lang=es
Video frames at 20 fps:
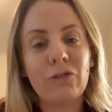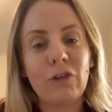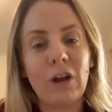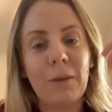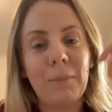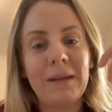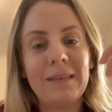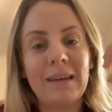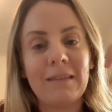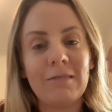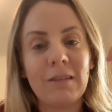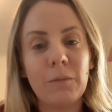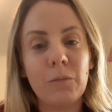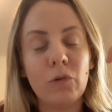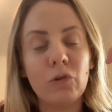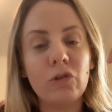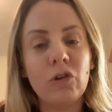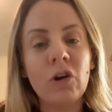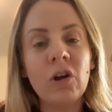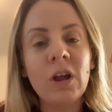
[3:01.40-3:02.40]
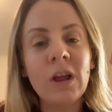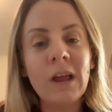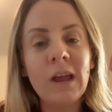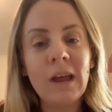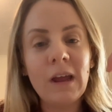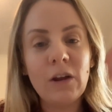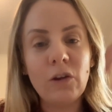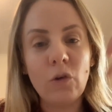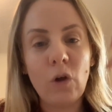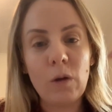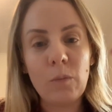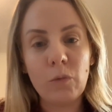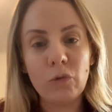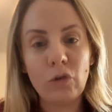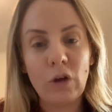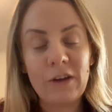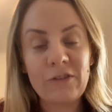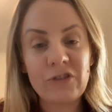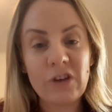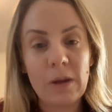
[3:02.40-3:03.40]
solamente a este mundo, no al
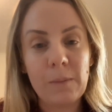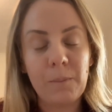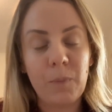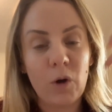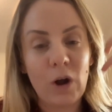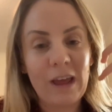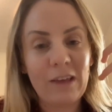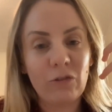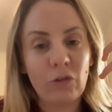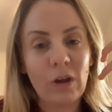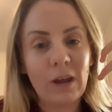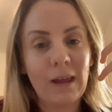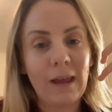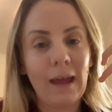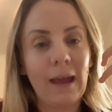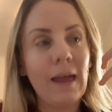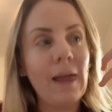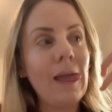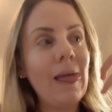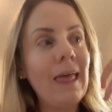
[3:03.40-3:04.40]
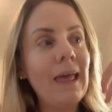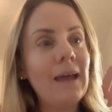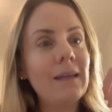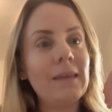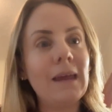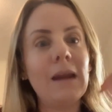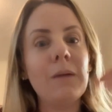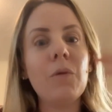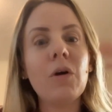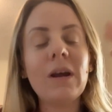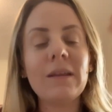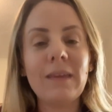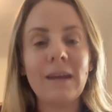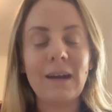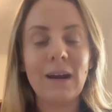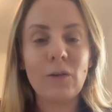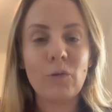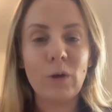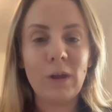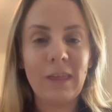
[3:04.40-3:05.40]
mundo de Hashem. Por eso es que tenemos que
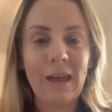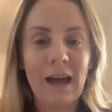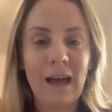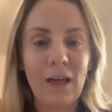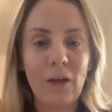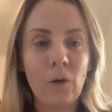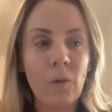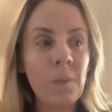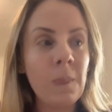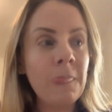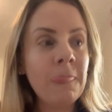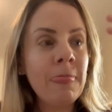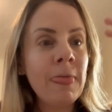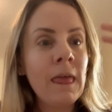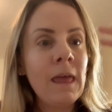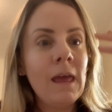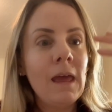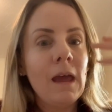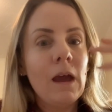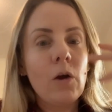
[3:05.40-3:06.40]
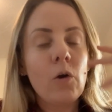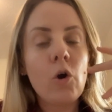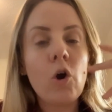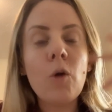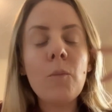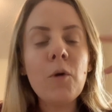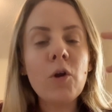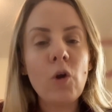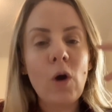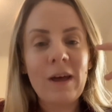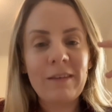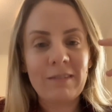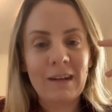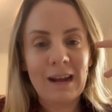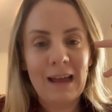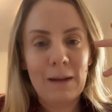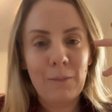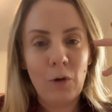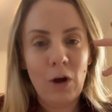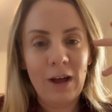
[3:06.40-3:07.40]
tener cuidado cómo nos
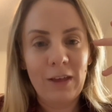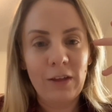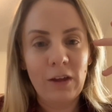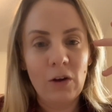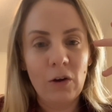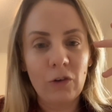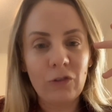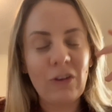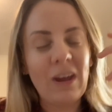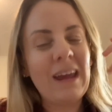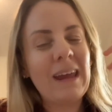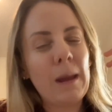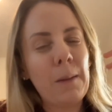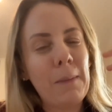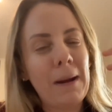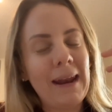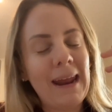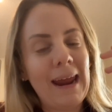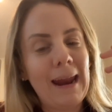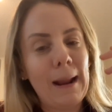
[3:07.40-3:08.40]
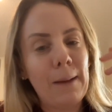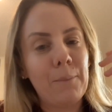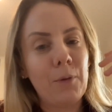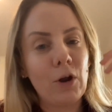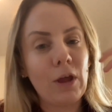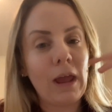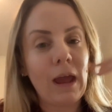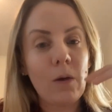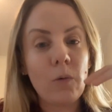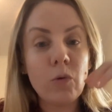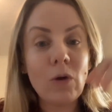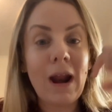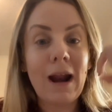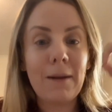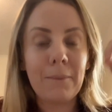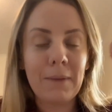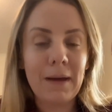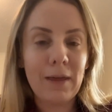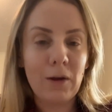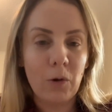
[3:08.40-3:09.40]
acercamos a Dios y en qué manera, porque es un
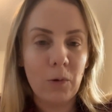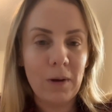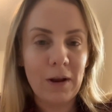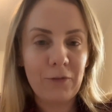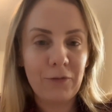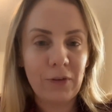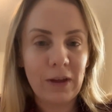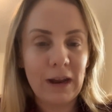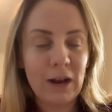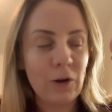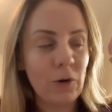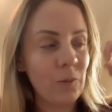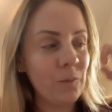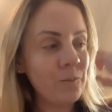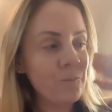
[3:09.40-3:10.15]
arma de doble filo.